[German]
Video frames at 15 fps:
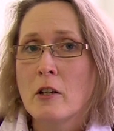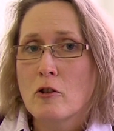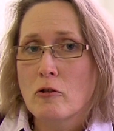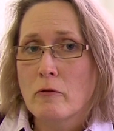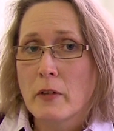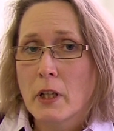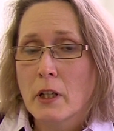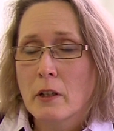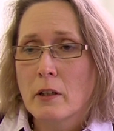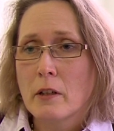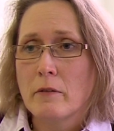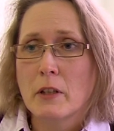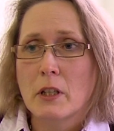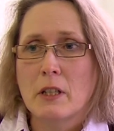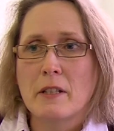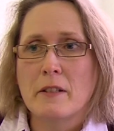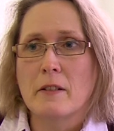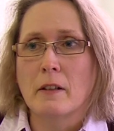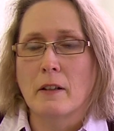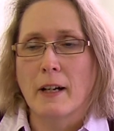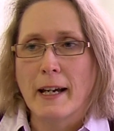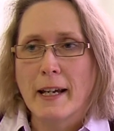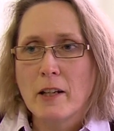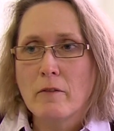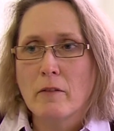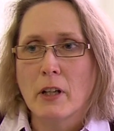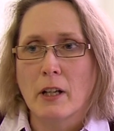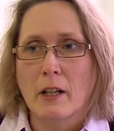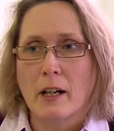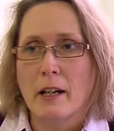Schwierig wird diese rein
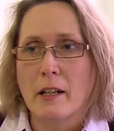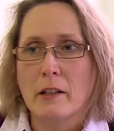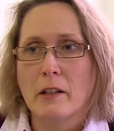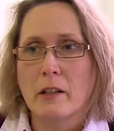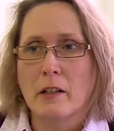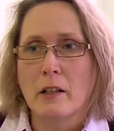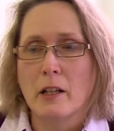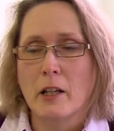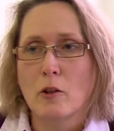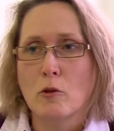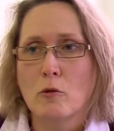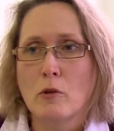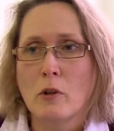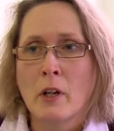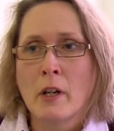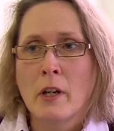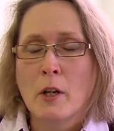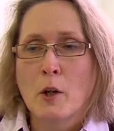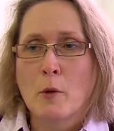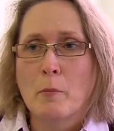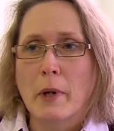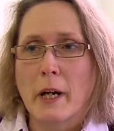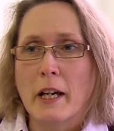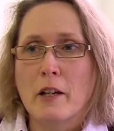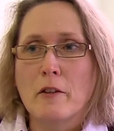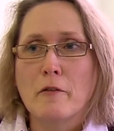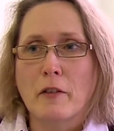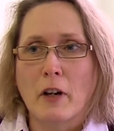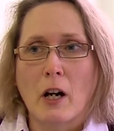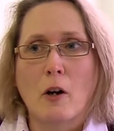vegane Ernährung, bei
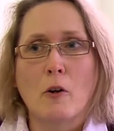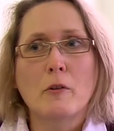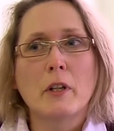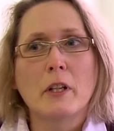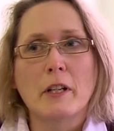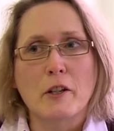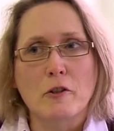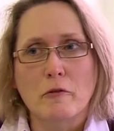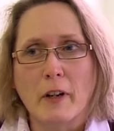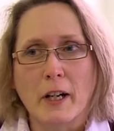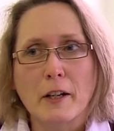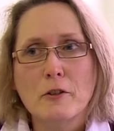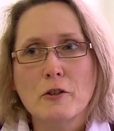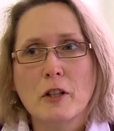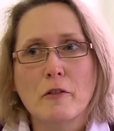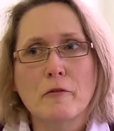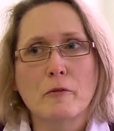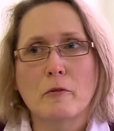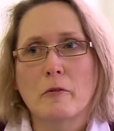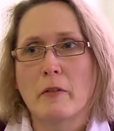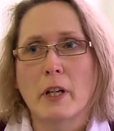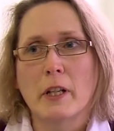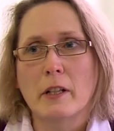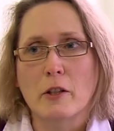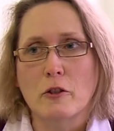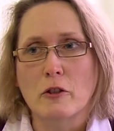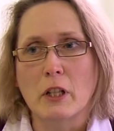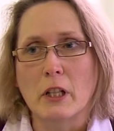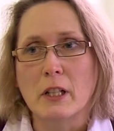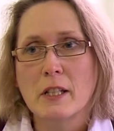Frauen in der Schwangerschaft und während der
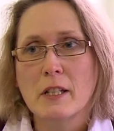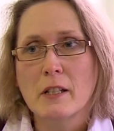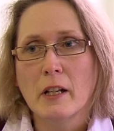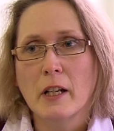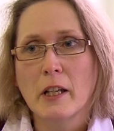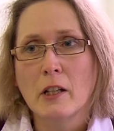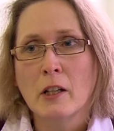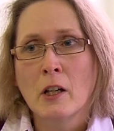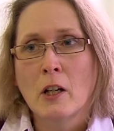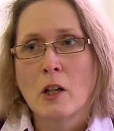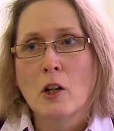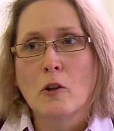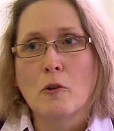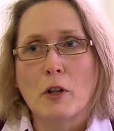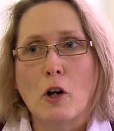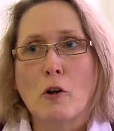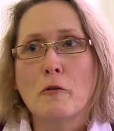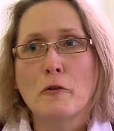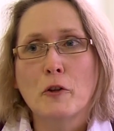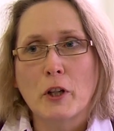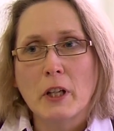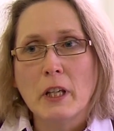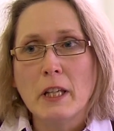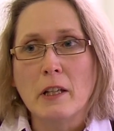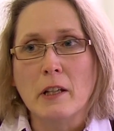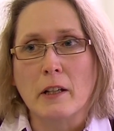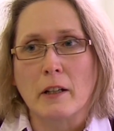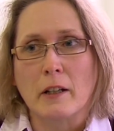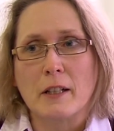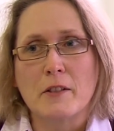Stillzeit und auch für
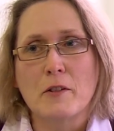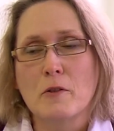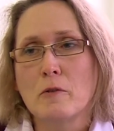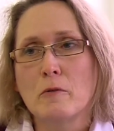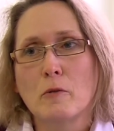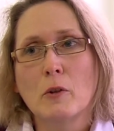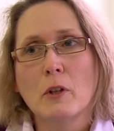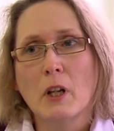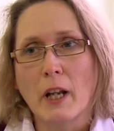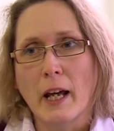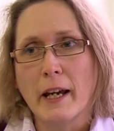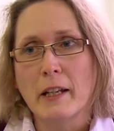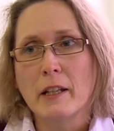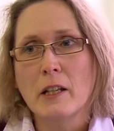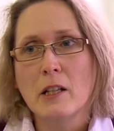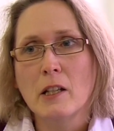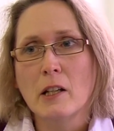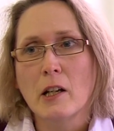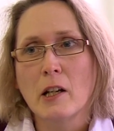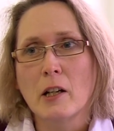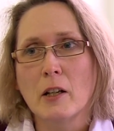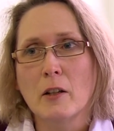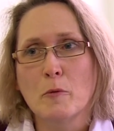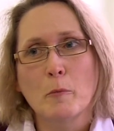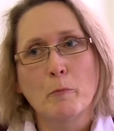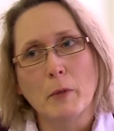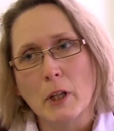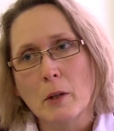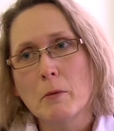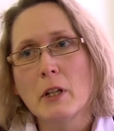Kinder, also sowohl Kleinkinder,
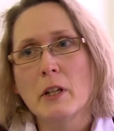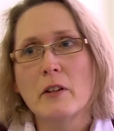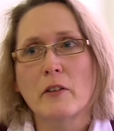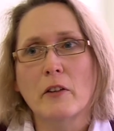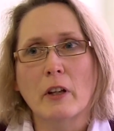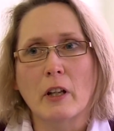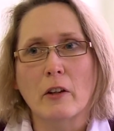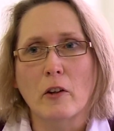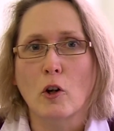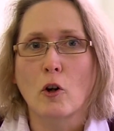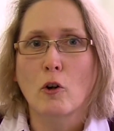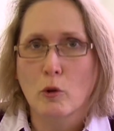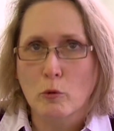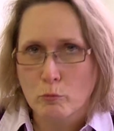Babys als auch